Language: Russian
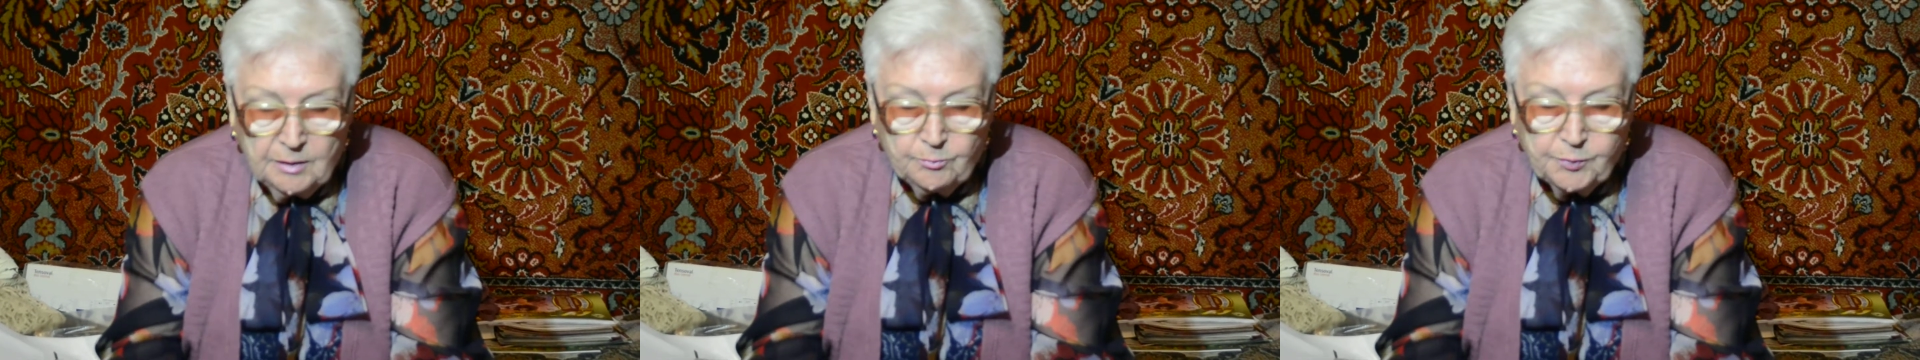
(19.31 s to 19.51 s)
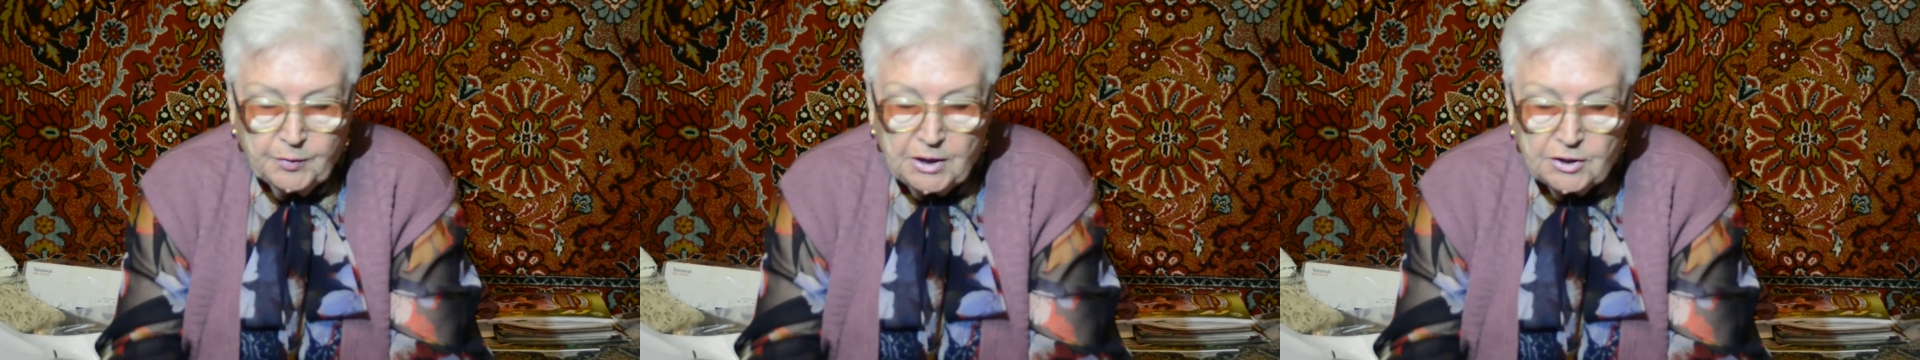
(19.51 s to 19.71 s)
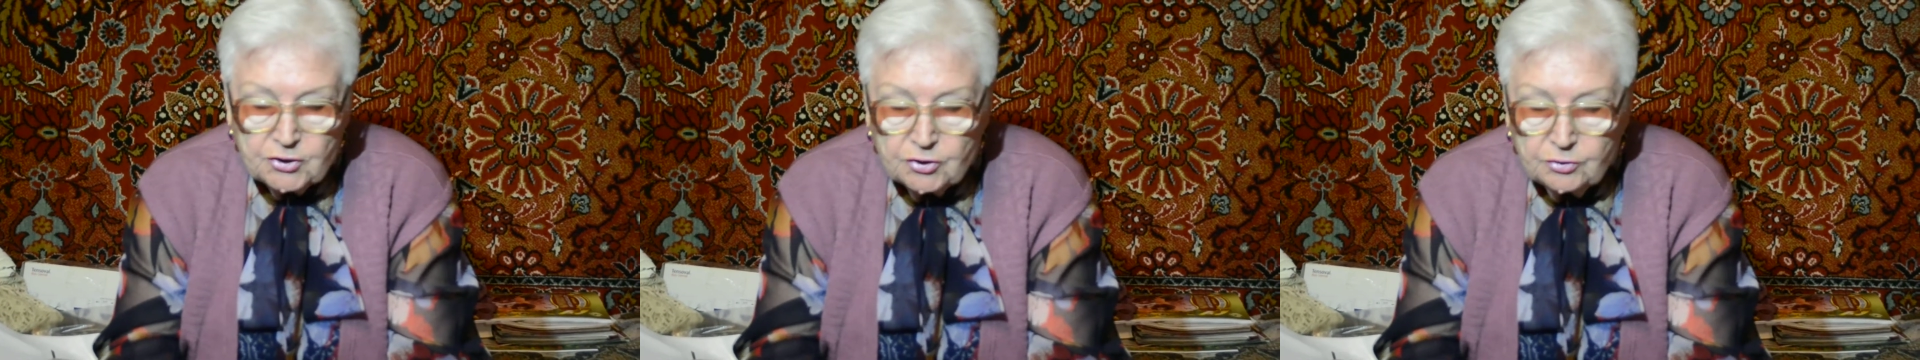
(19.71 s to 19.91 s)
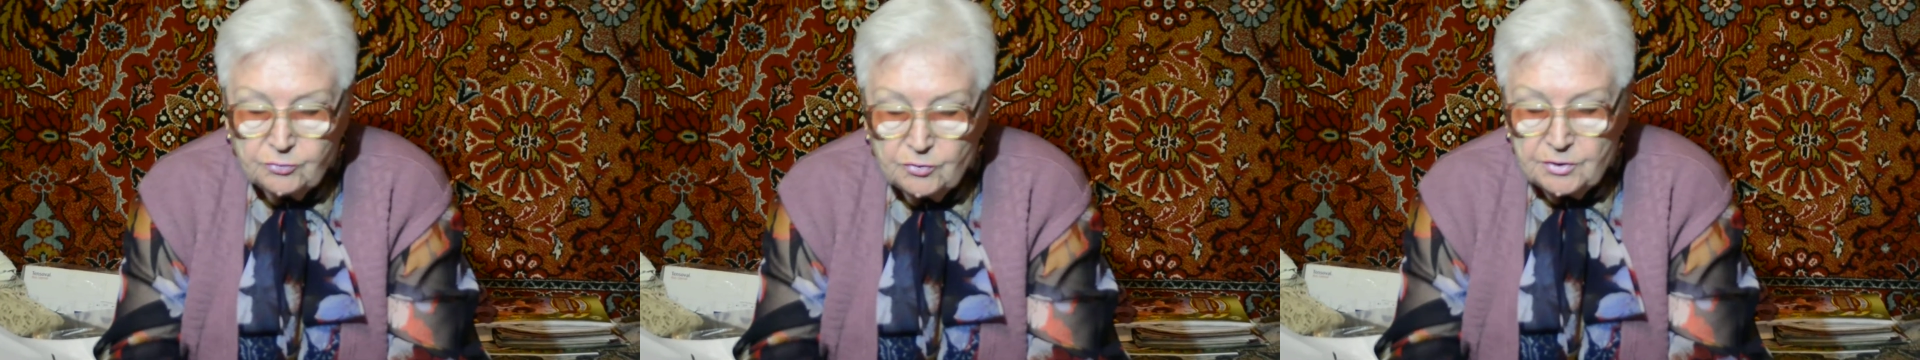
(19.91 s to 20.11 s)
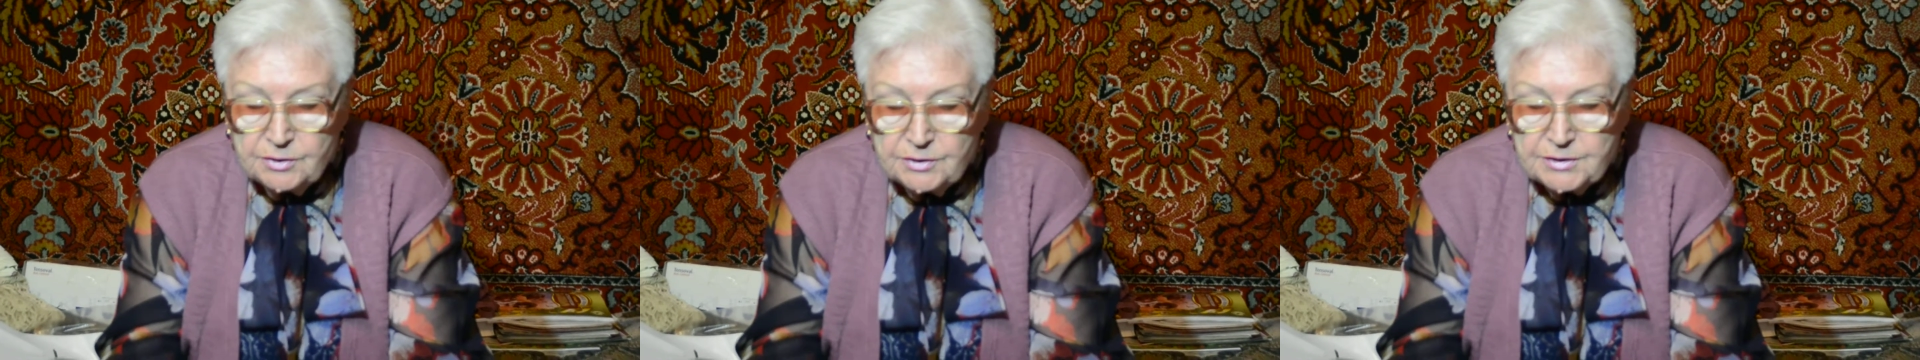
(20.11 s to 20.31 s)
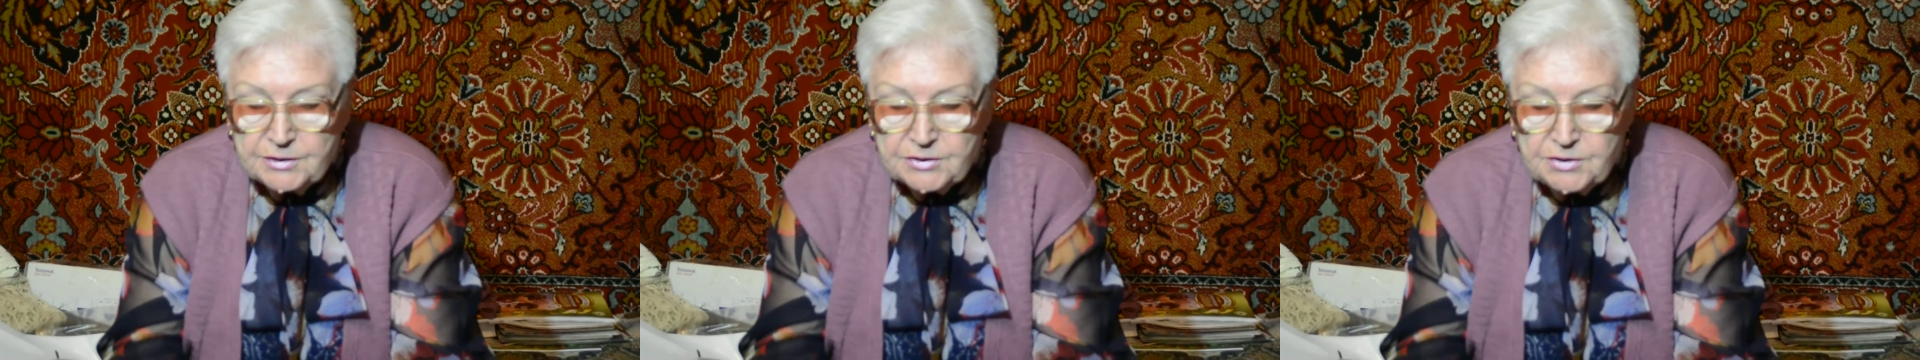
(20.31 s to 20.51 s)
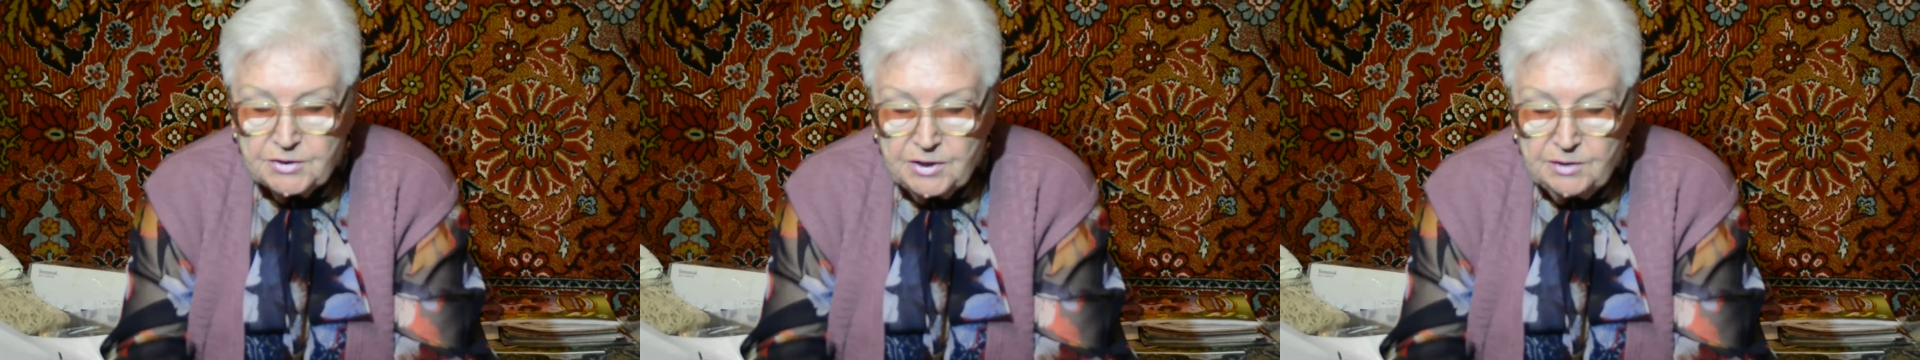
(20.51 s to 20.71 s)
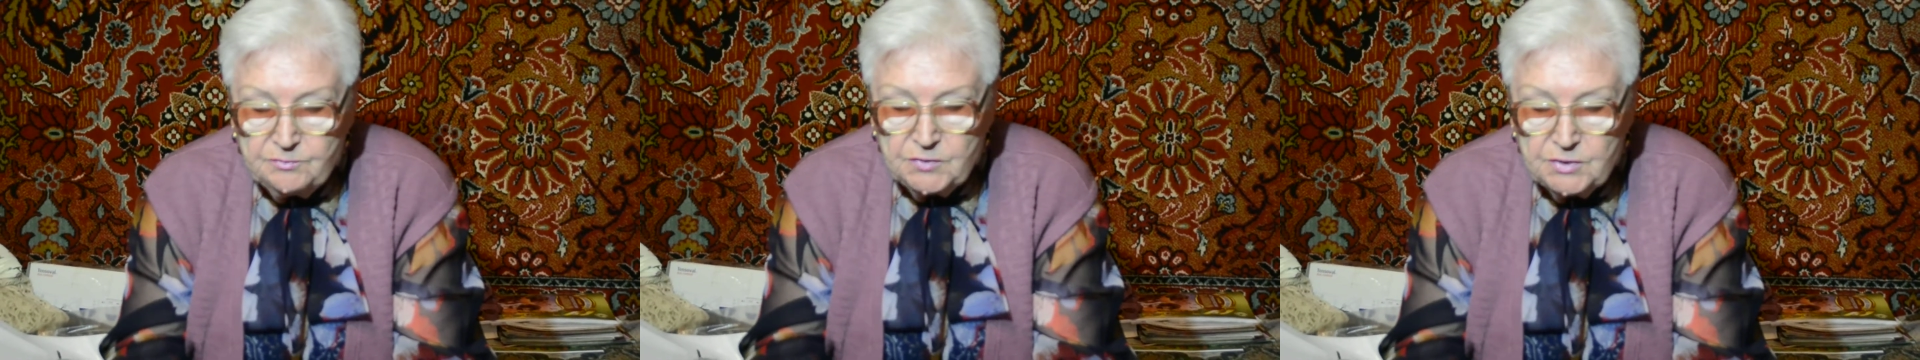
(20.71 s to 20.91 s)
Прошло
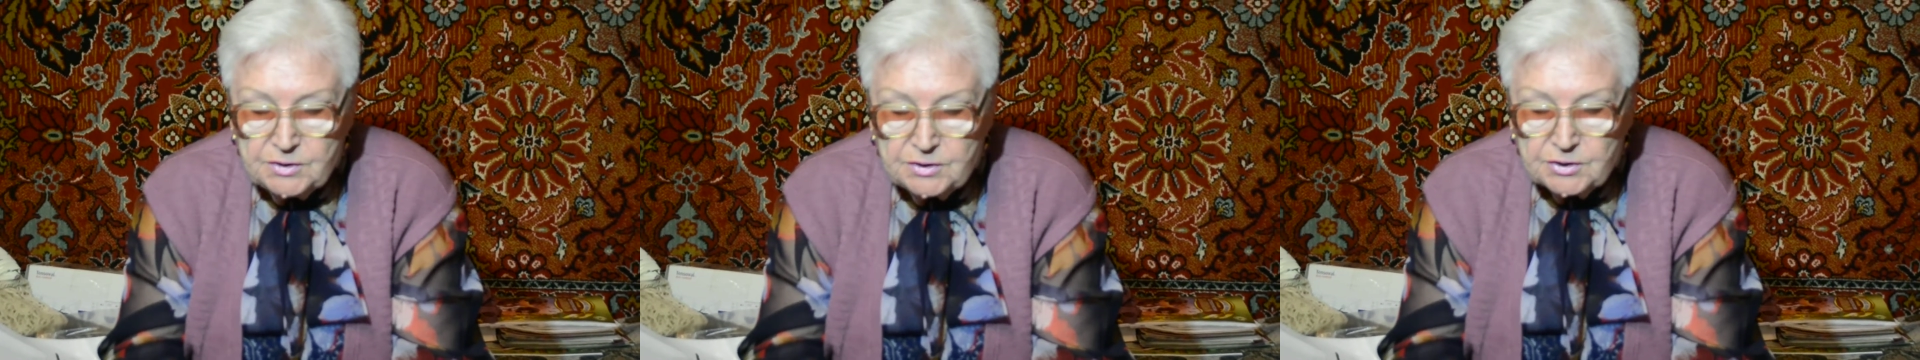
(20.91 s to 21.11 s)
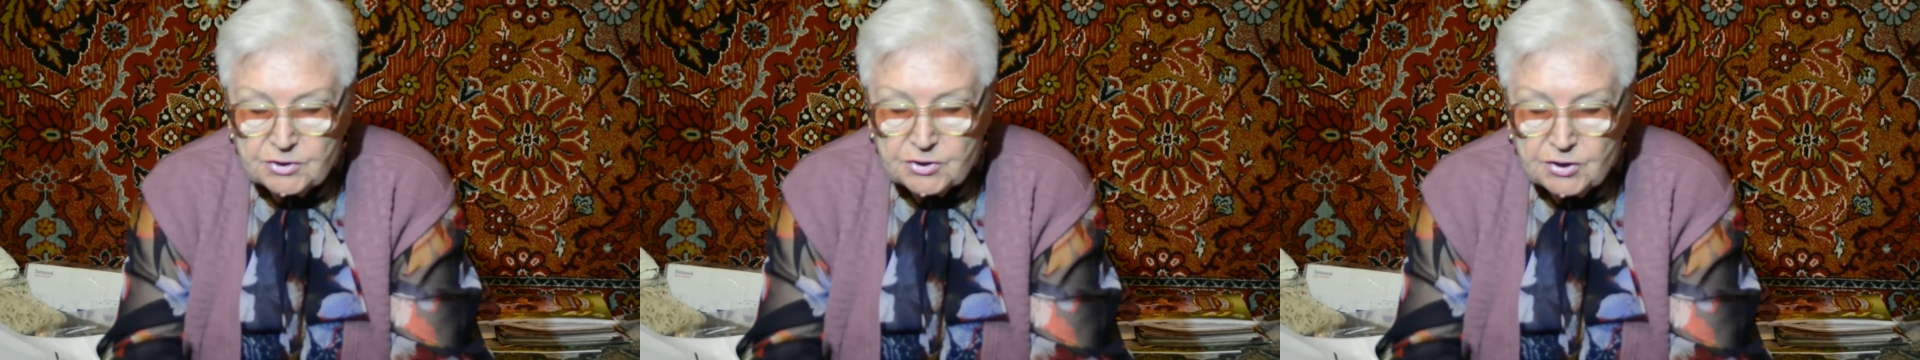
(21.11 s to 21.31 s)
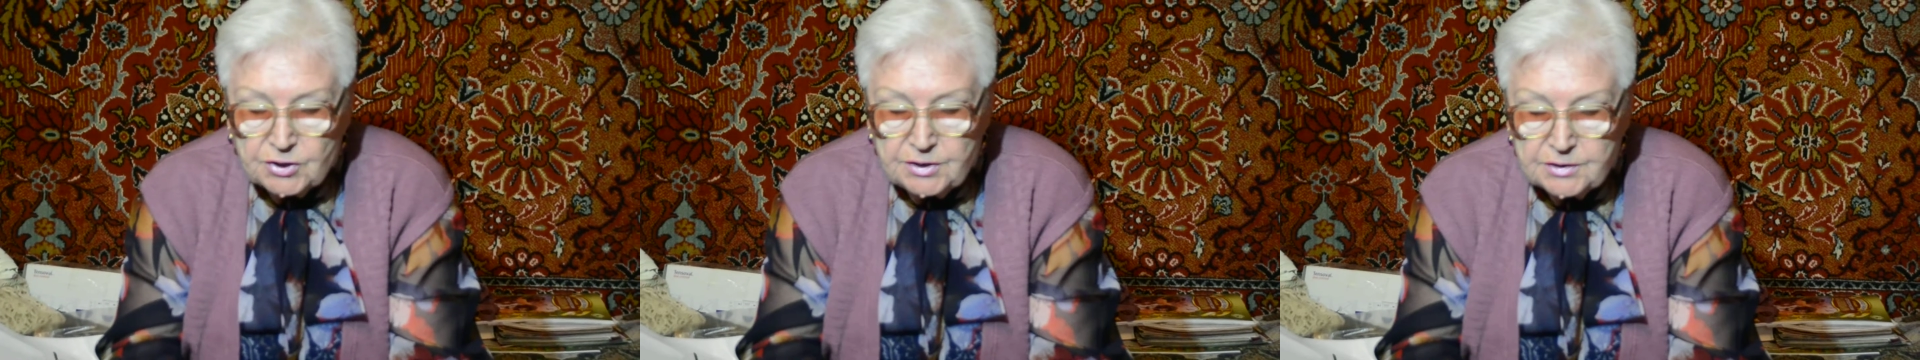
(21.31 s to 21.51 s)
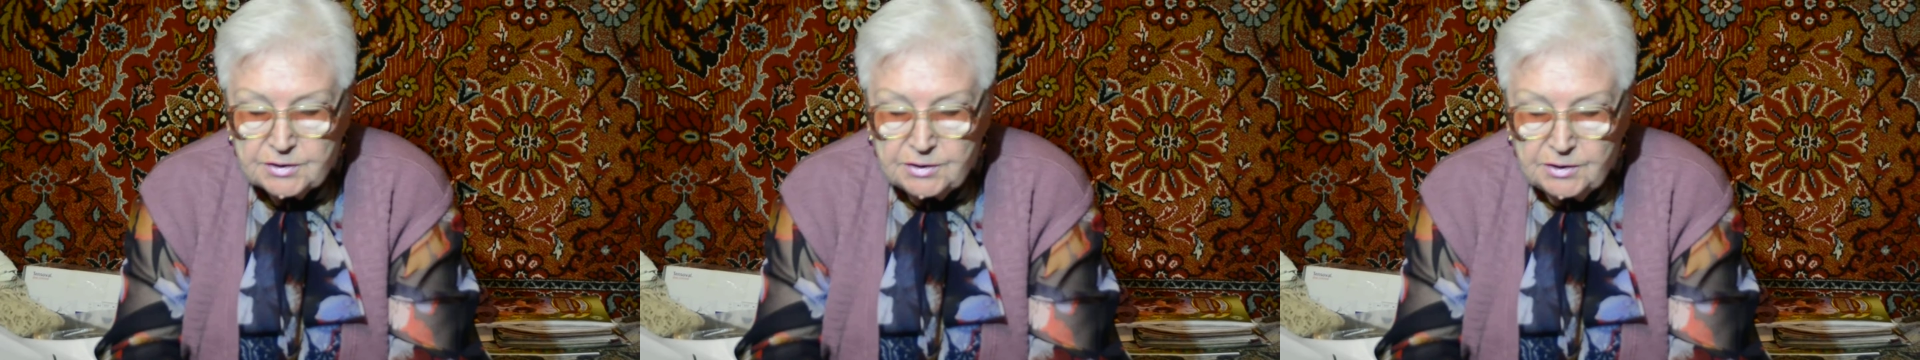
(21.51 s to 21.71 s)
76